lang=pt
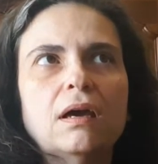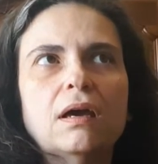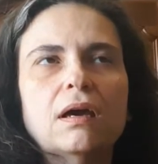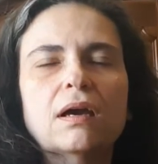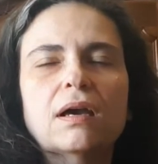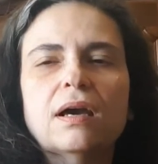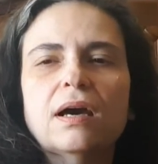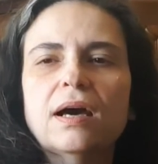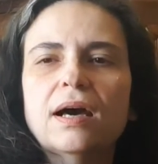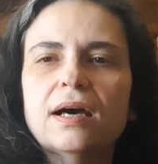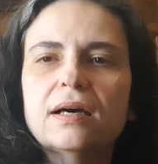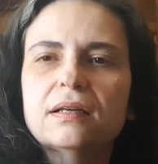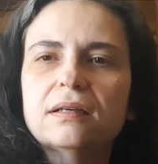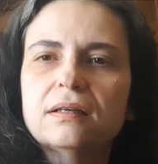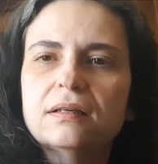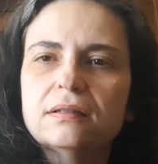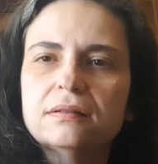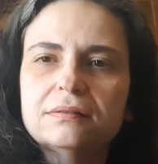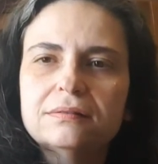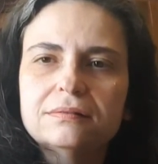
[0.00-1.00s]

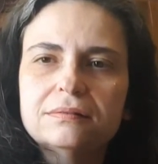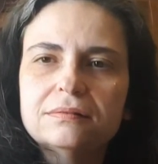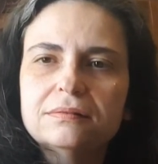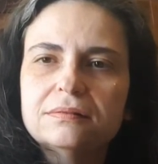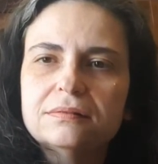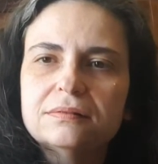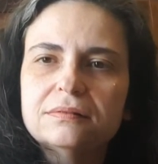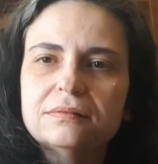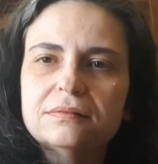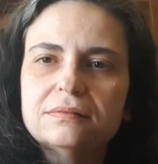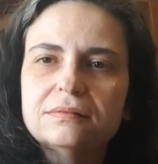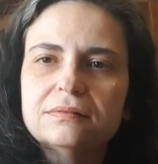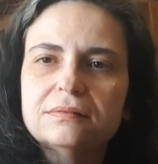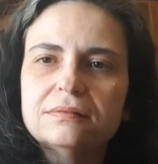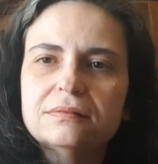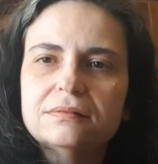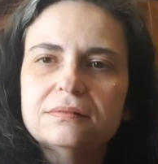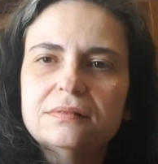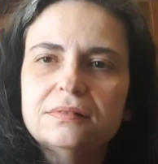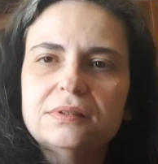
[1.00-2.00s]
Cara,
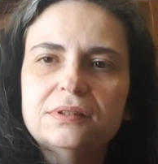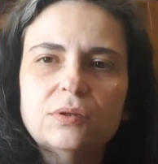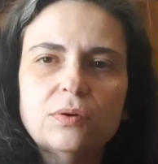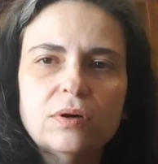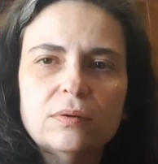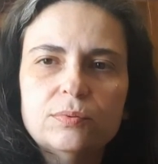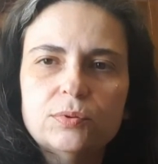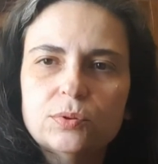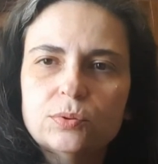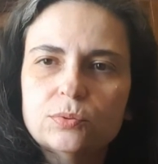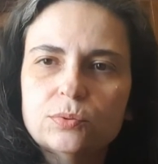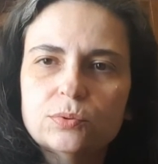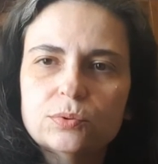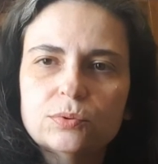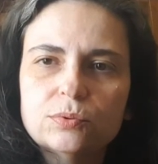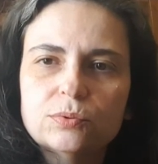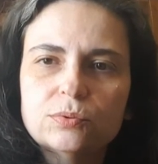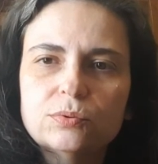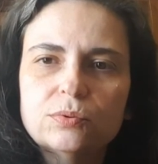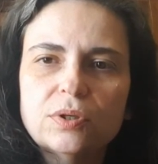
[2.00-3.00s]
isso é um
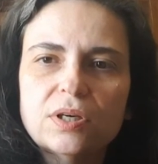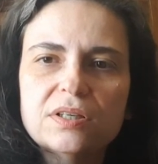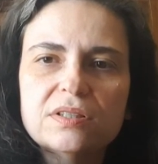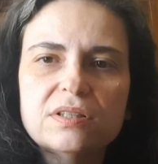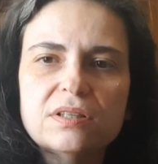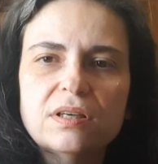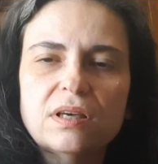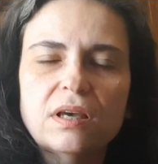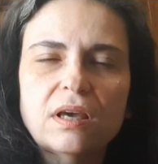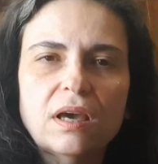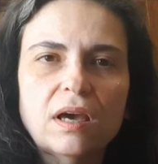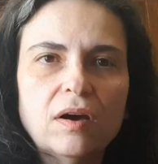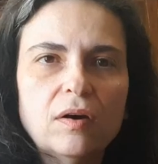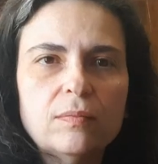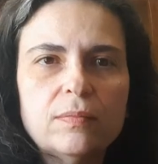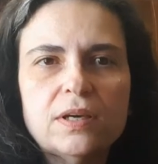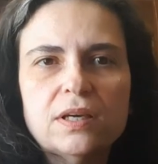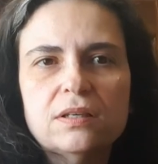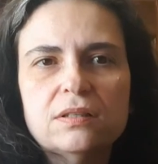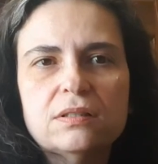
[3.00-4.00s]
absurdo. Assim,
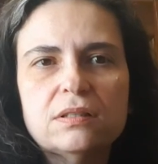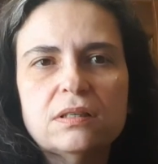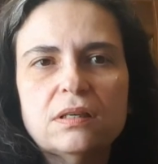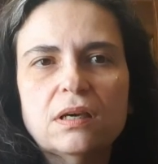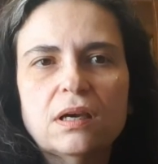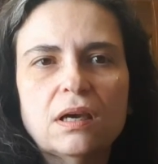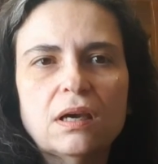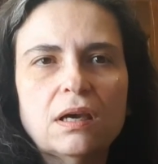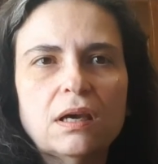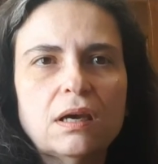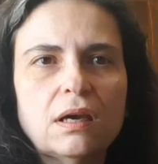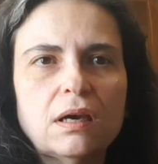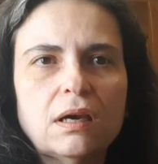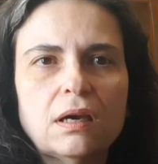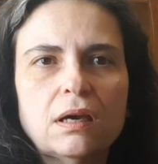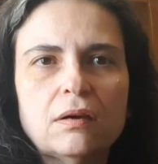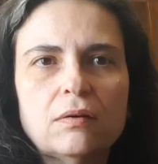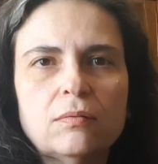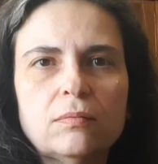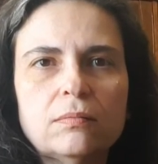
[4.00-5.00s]
realmente
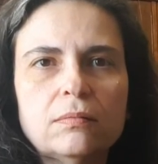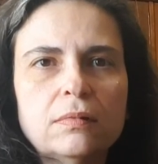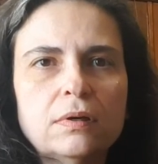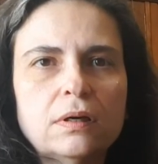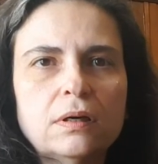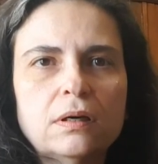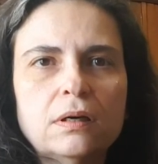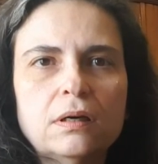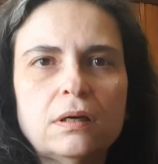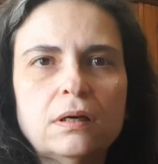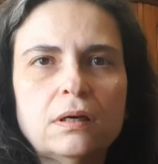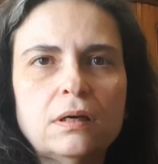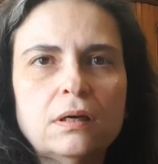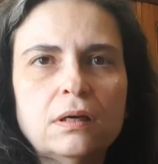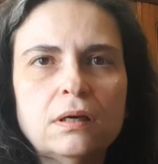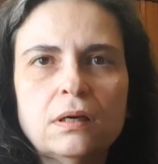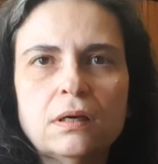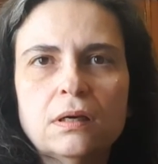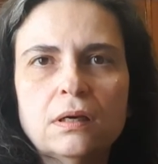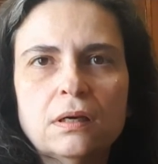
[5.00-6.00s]
é uma.
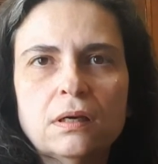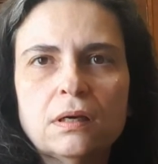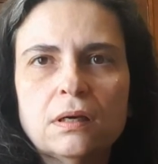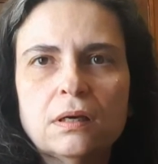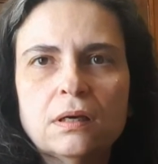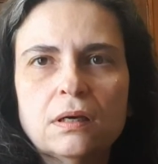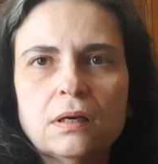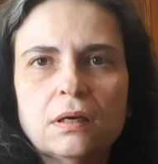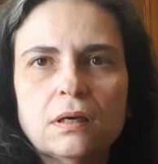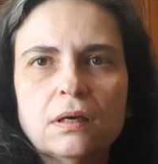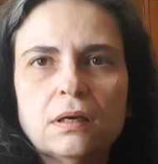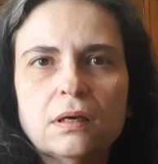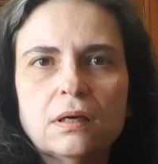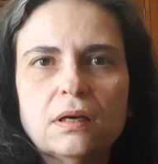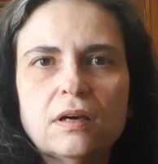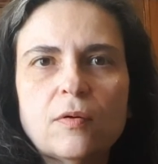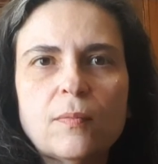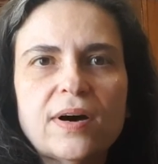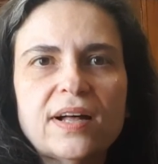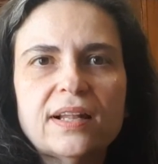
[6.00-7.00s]

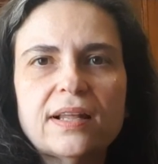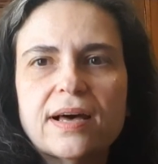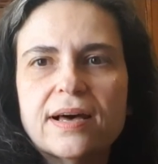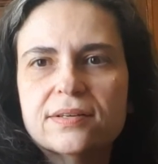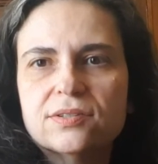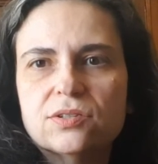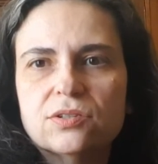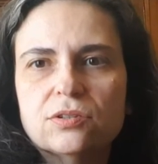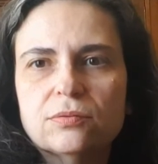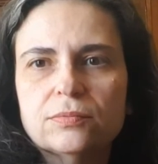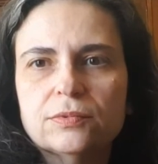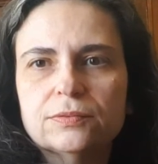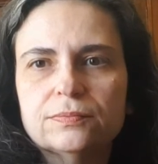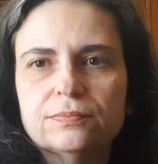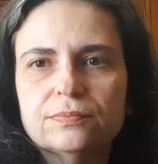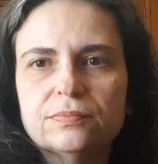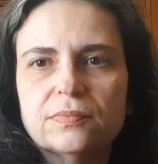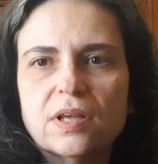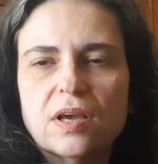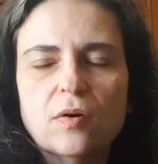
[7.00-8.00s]
É uma lástima.
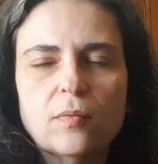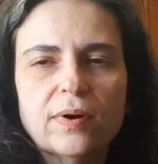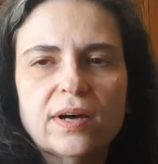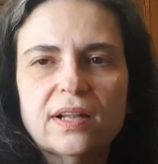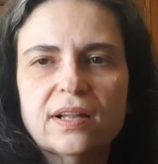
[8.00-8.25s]
É uma